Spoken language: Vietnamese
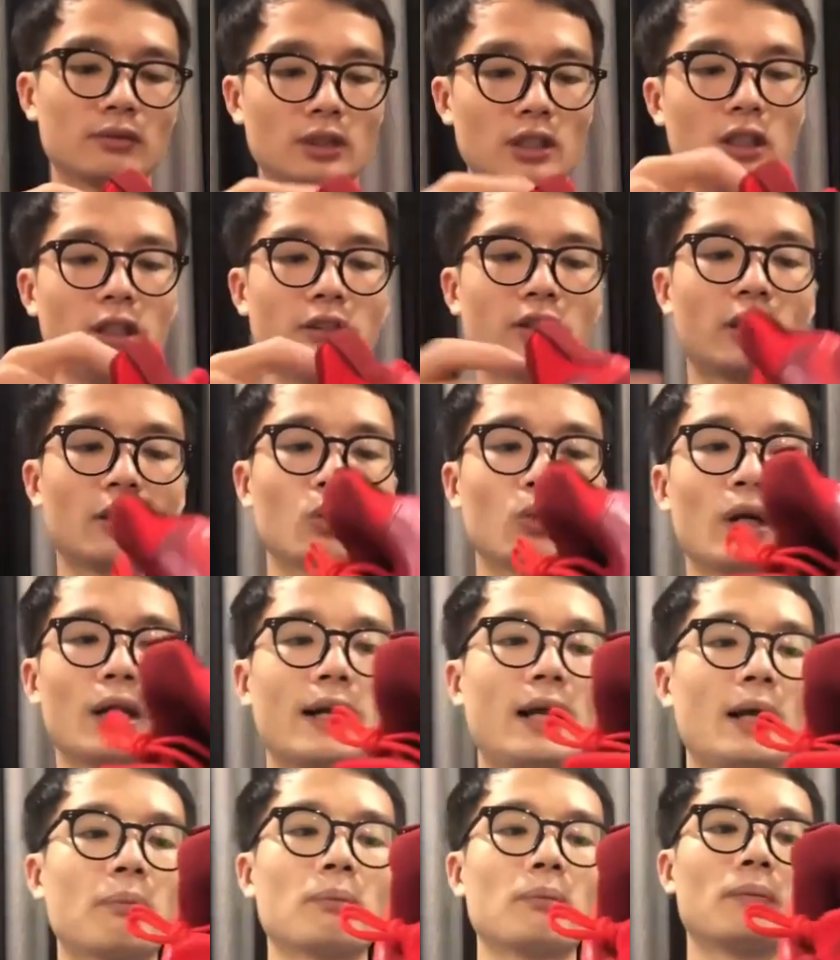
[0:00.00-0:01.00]
đi lên chân cũng khá
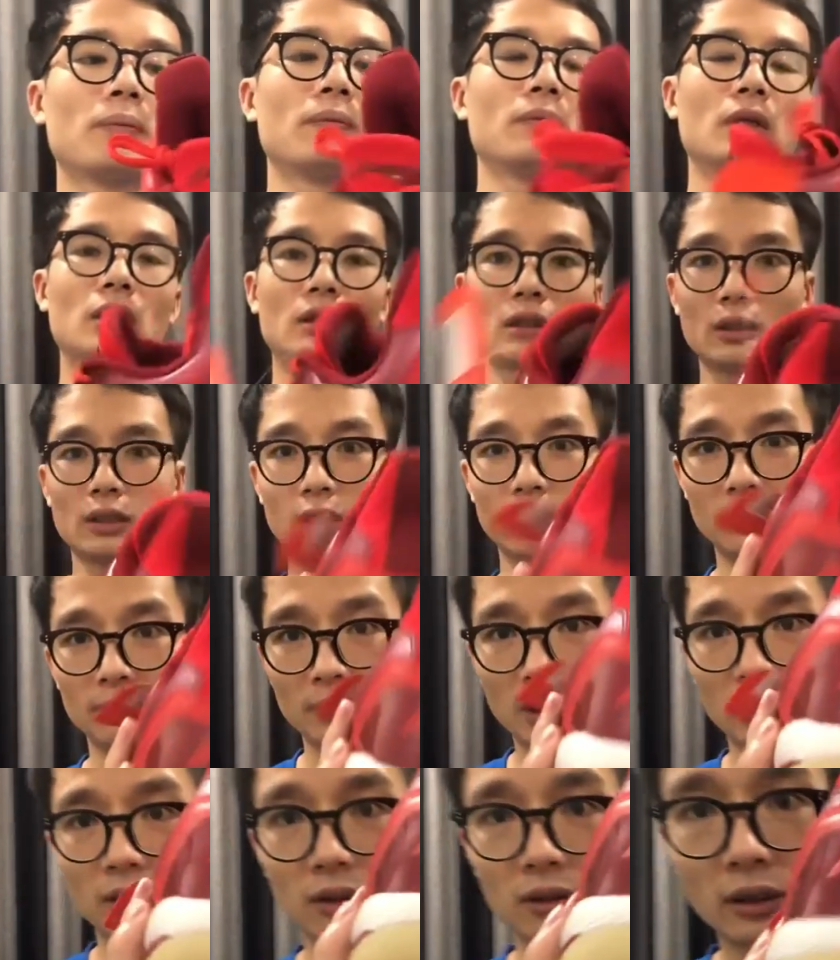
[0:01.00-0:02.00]
đẹp đây
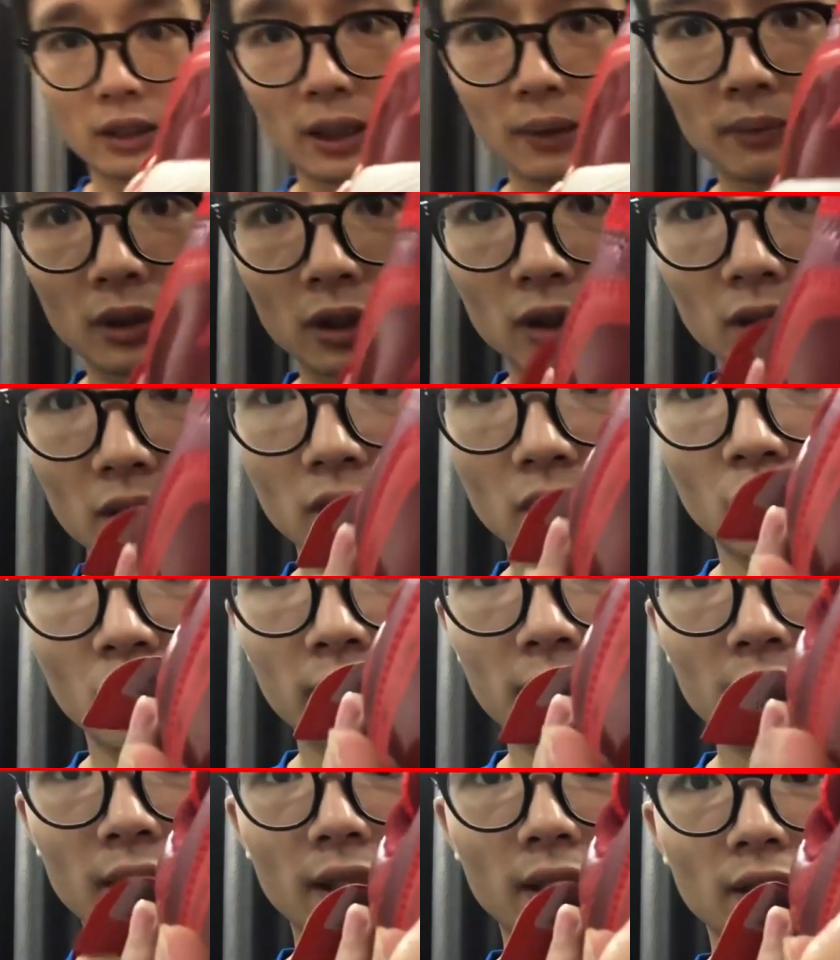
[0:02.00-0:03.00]
miếng đệm ờ,
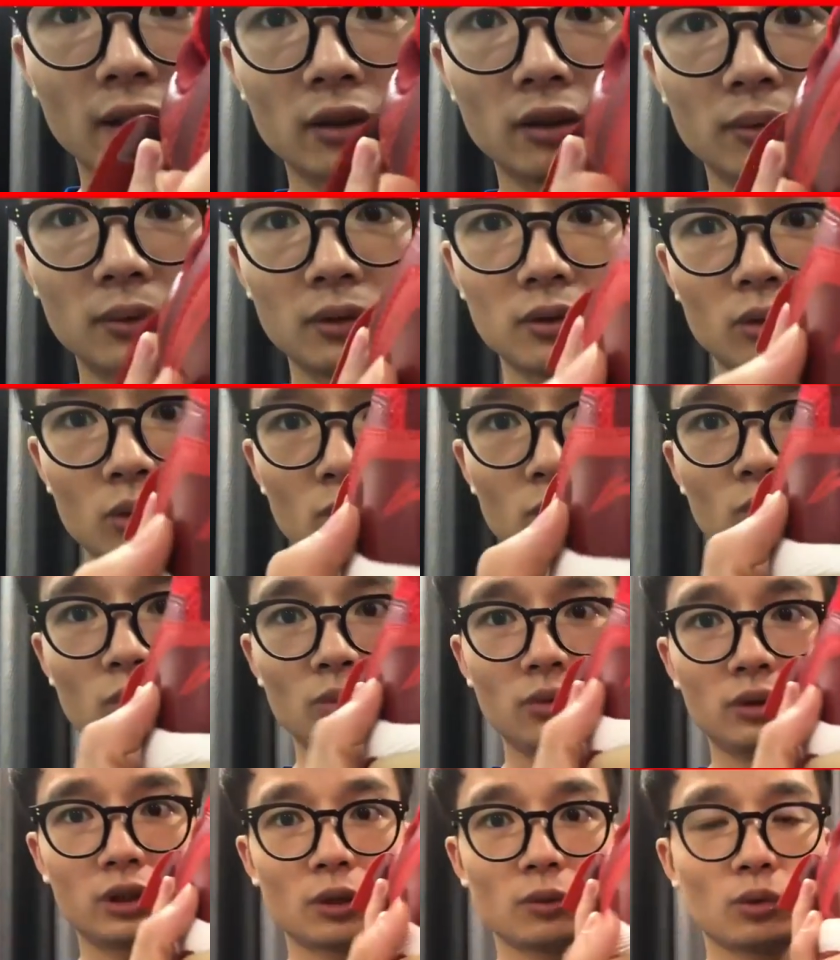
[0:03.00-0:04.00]
gót này
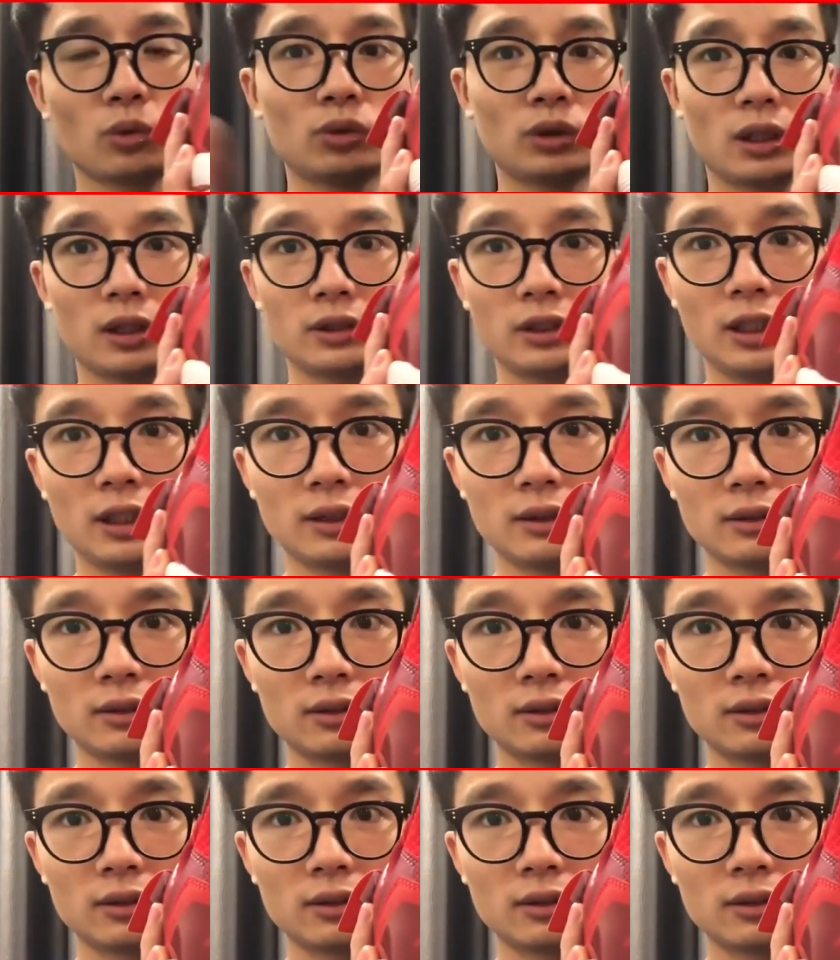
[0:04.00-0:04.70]
cũng trông cũng rất là xịn